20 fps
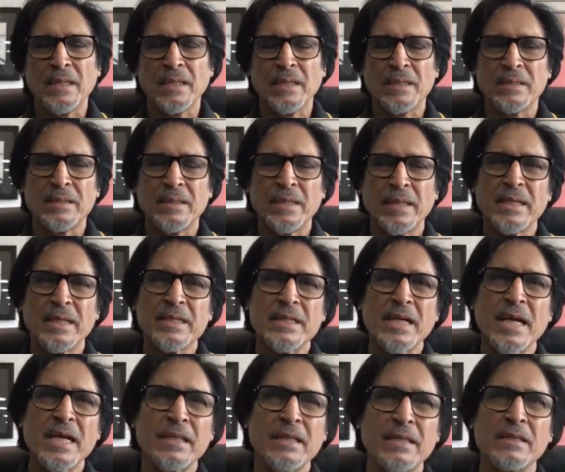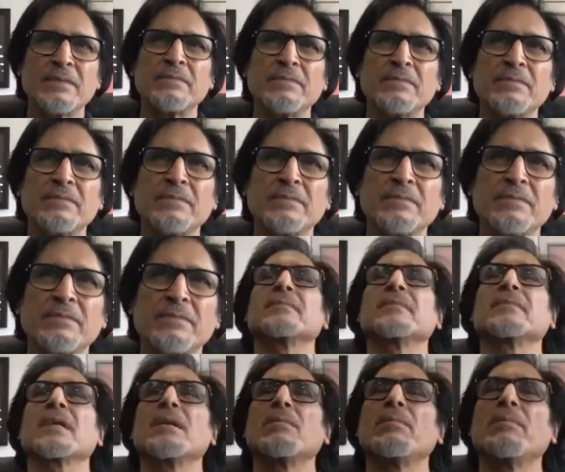देखिये शायद
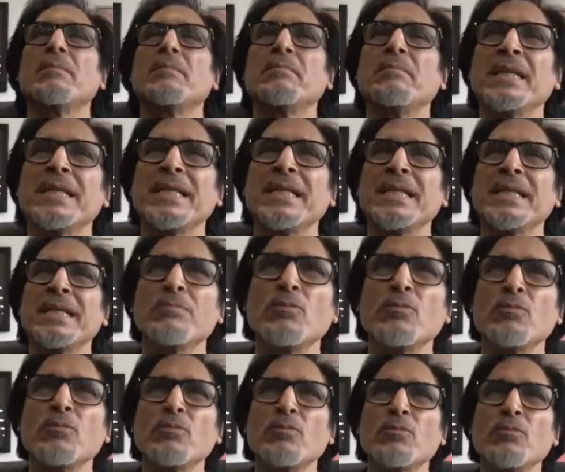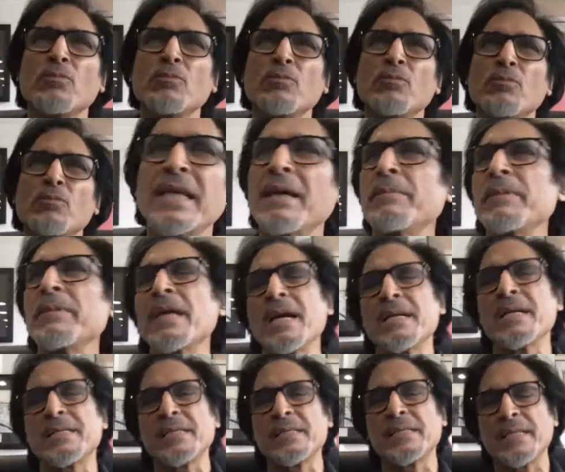मतलब मुझे तो ये लगता है अभी
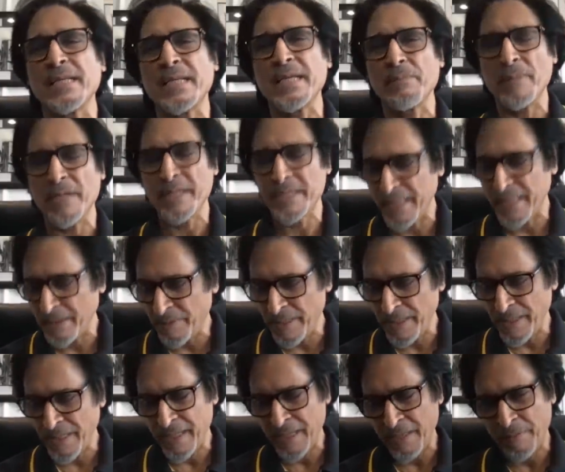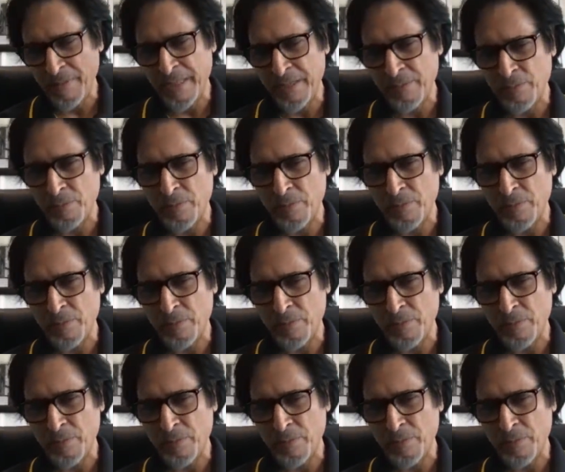आईसीसी की मीटिंग भी है हमारी